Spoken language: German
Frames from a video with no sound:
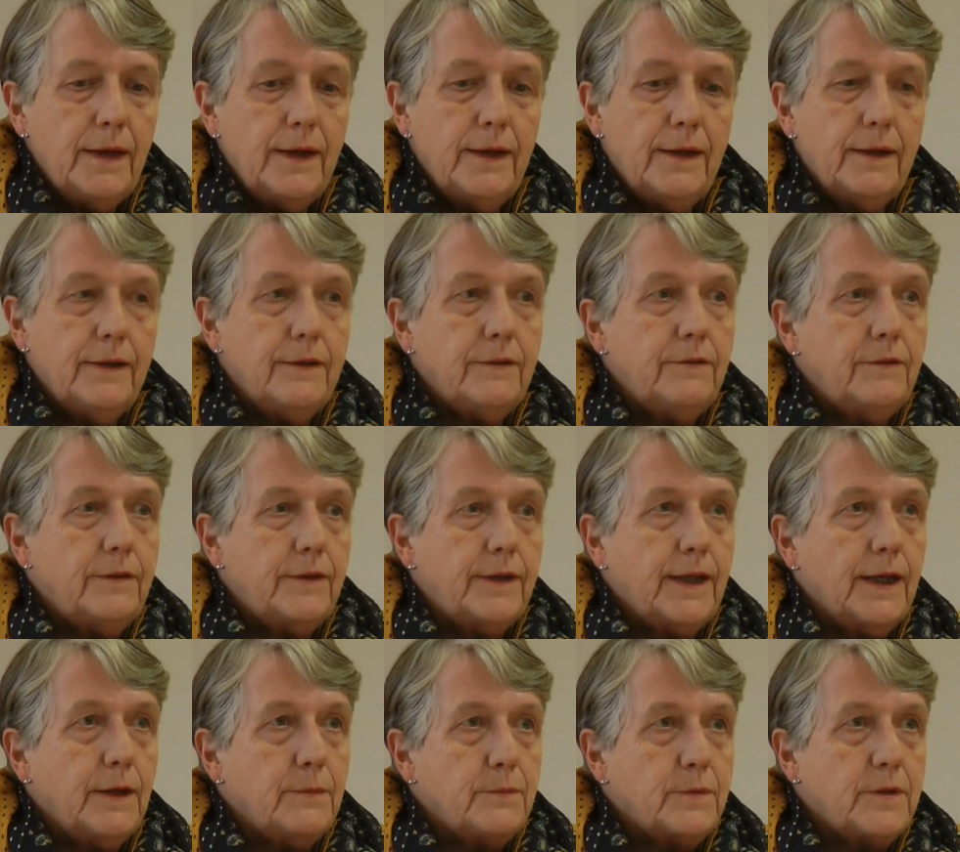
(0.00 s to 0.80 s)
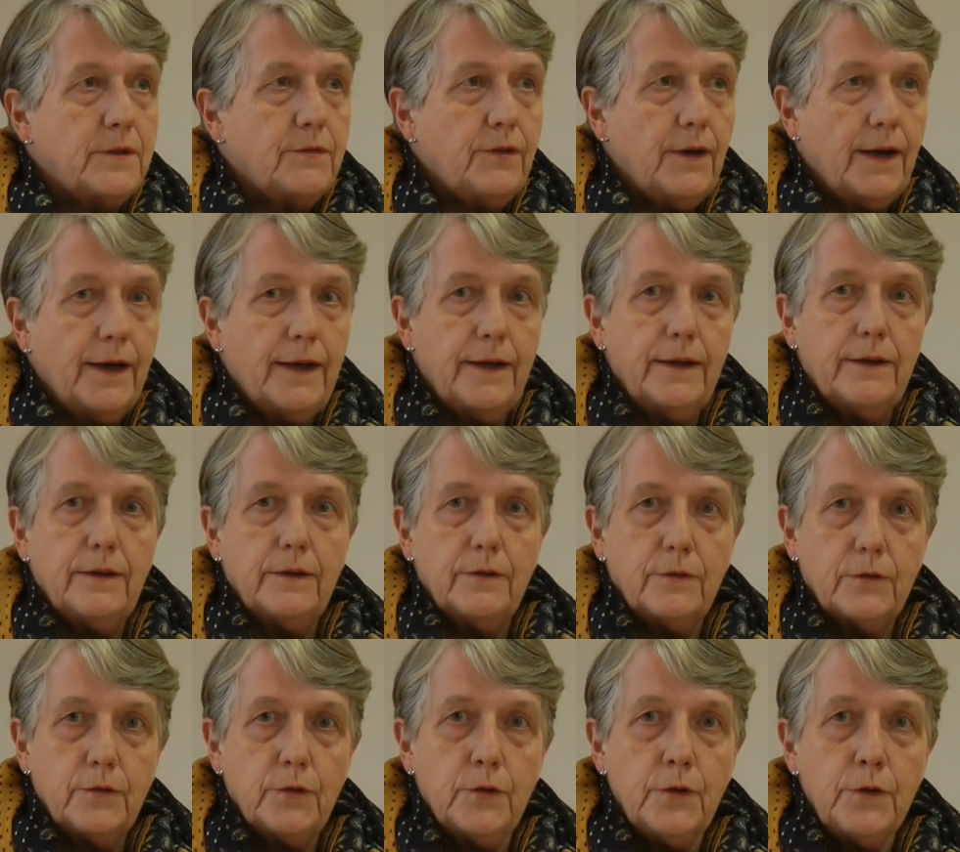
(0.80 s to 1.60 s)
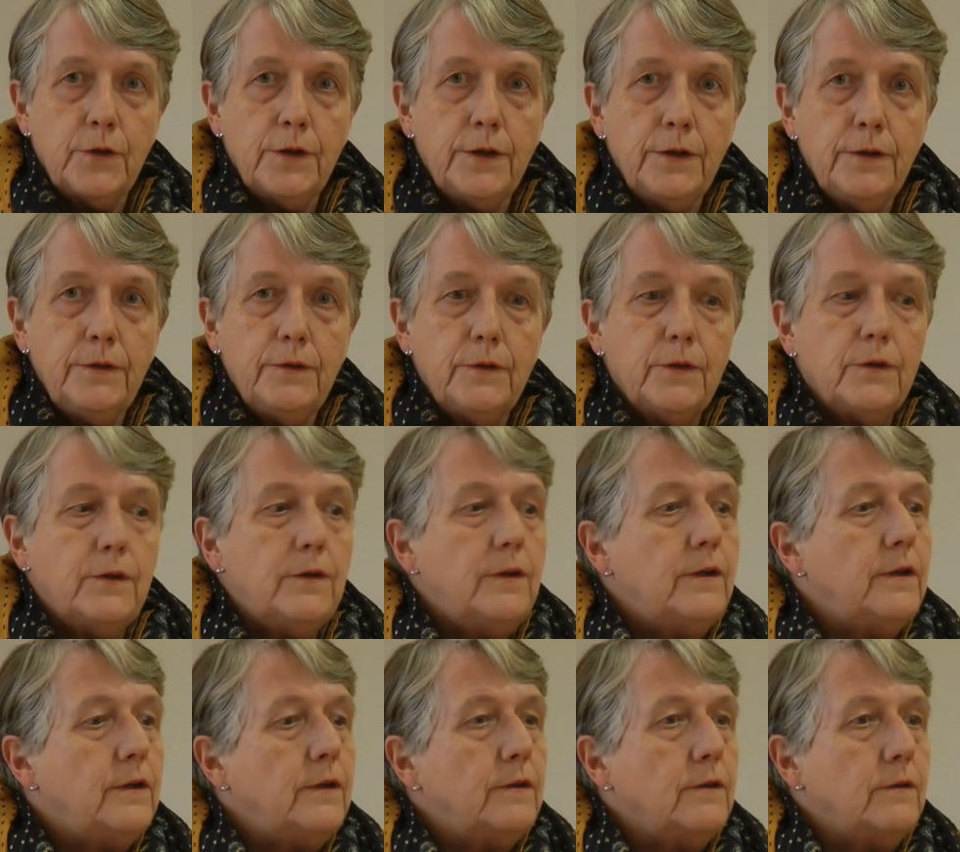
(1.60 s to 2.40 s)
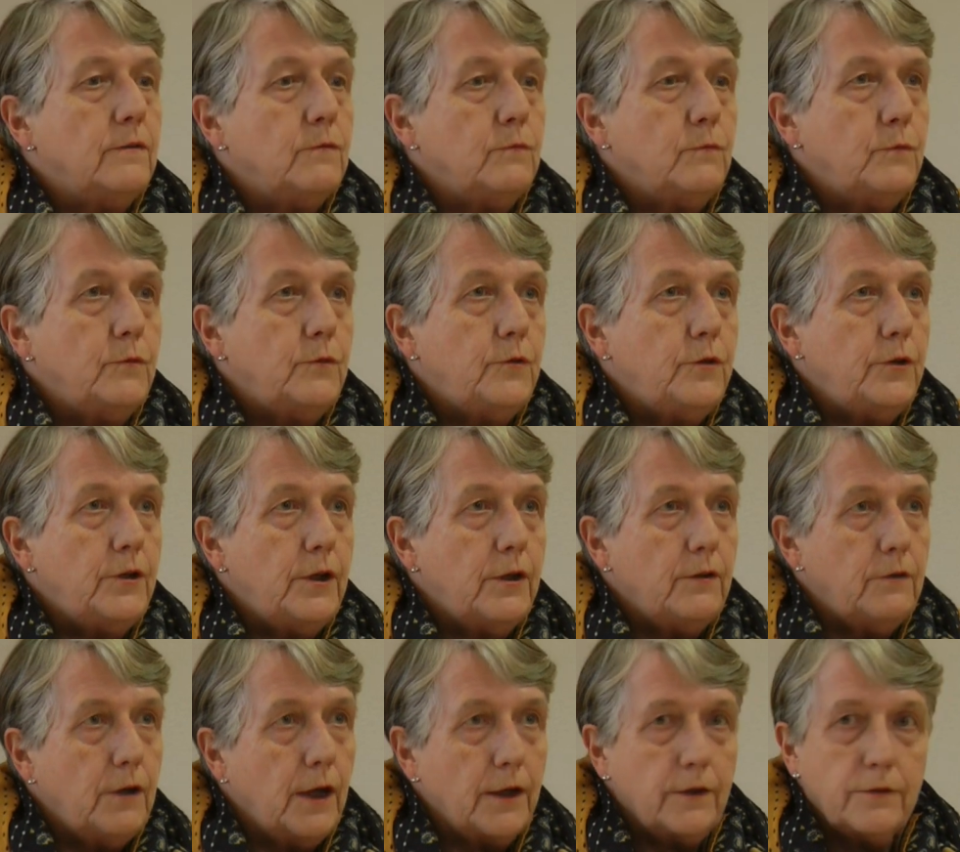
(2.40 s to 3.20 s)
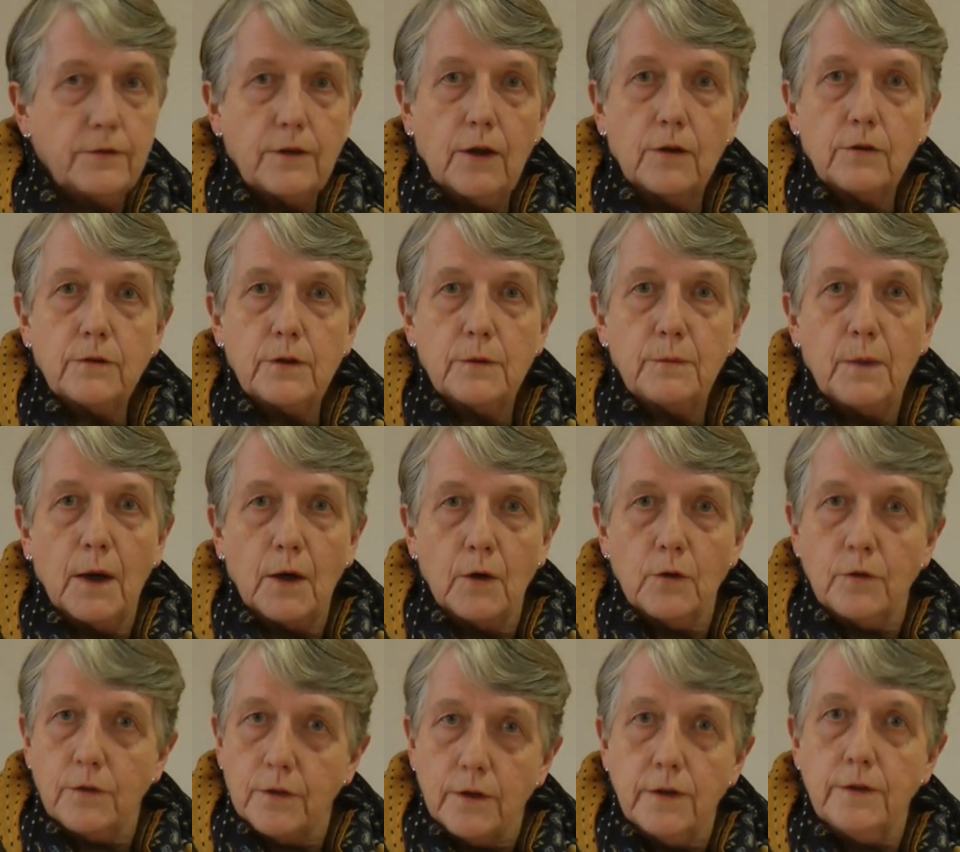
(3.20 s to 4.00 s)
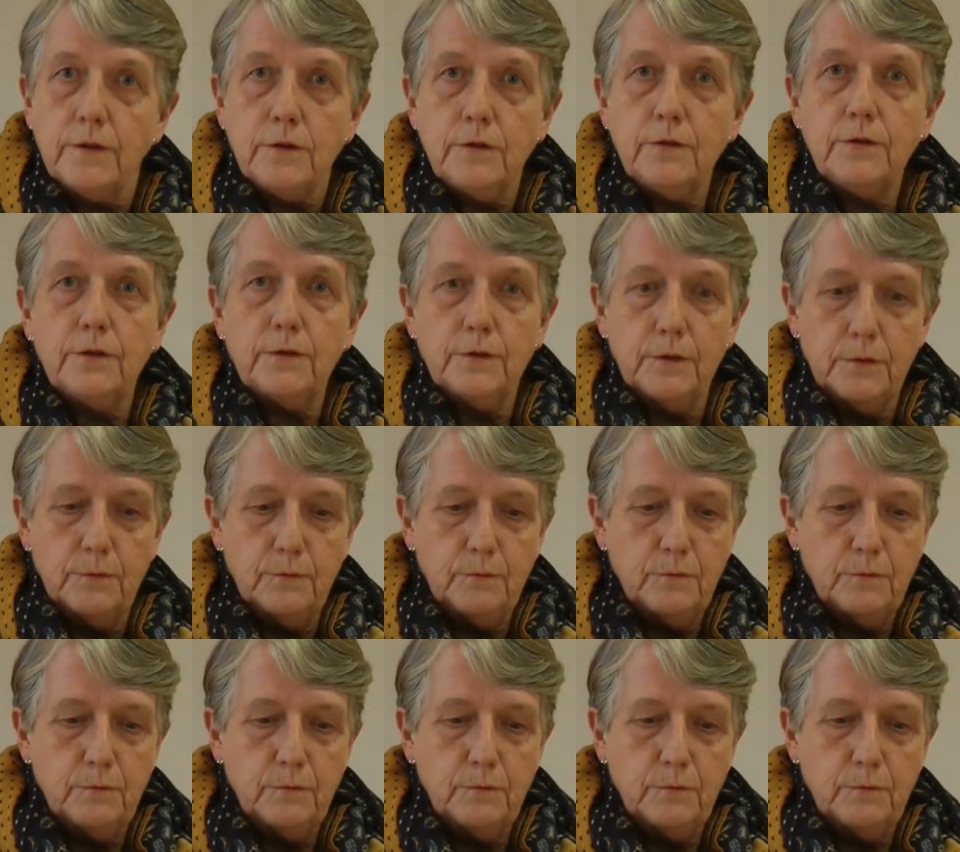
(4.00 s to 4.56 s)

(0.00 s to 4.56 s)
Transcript: Äh, ich habe zwei Söhne, ähm, die längst aus dem Haus sind,